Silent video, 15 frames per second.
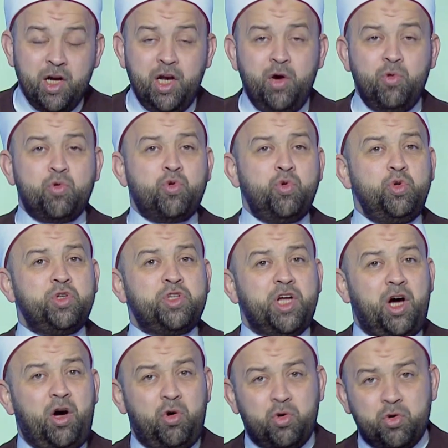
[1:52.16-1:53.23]
لو كنت
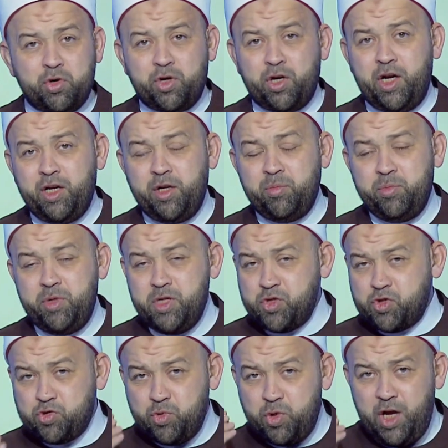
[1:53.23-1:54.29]
حرا من
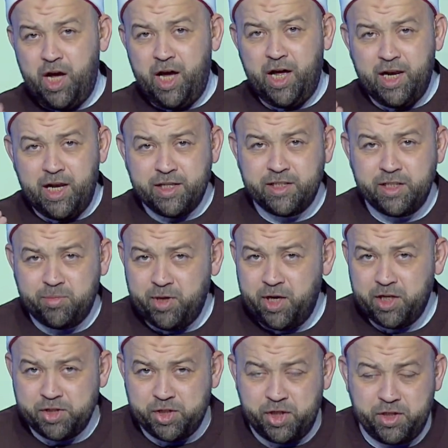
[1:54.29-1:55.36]
سلالة
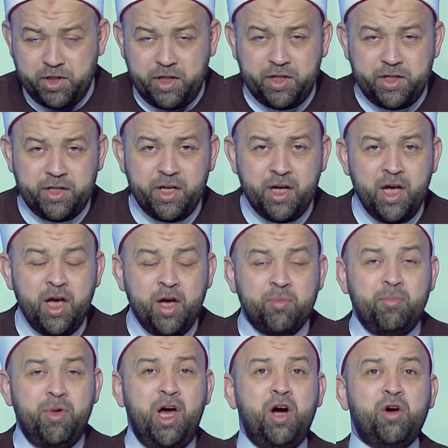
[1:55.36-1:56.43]
ماجد
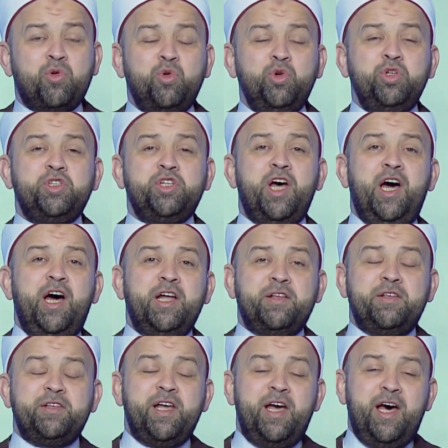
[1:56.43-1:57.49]
ما كنت
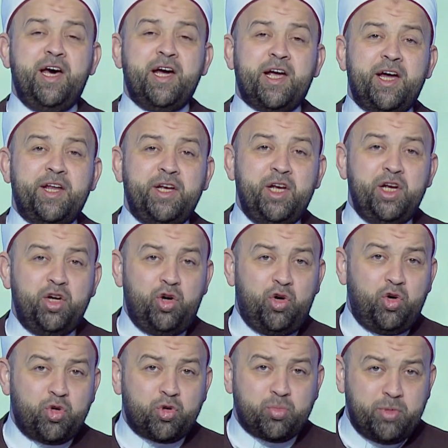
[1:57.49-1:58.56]
هتاكا
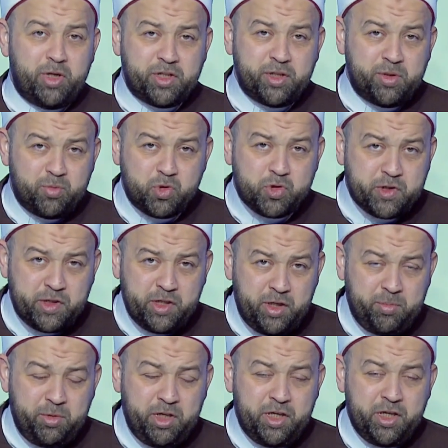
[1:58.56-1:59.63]
لحرمة
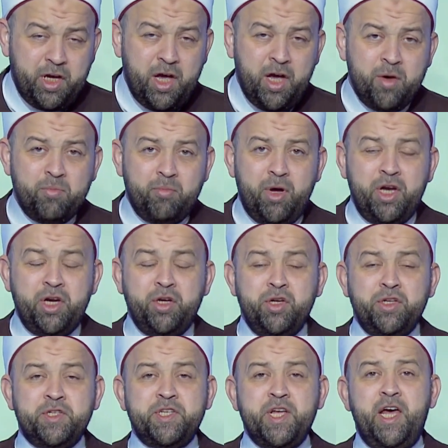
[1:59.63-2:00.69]
مسلم
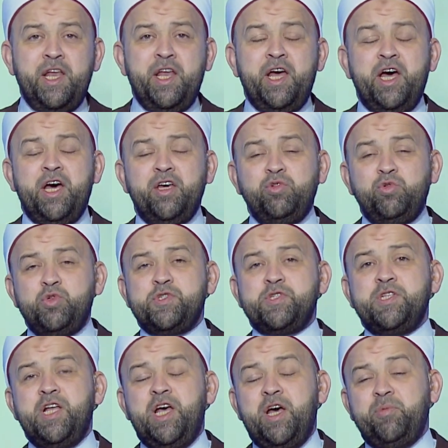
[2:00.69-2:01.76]
من زنى
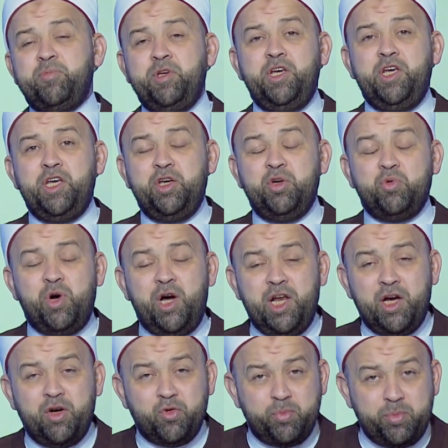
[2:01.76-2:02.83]
يزنى به ولو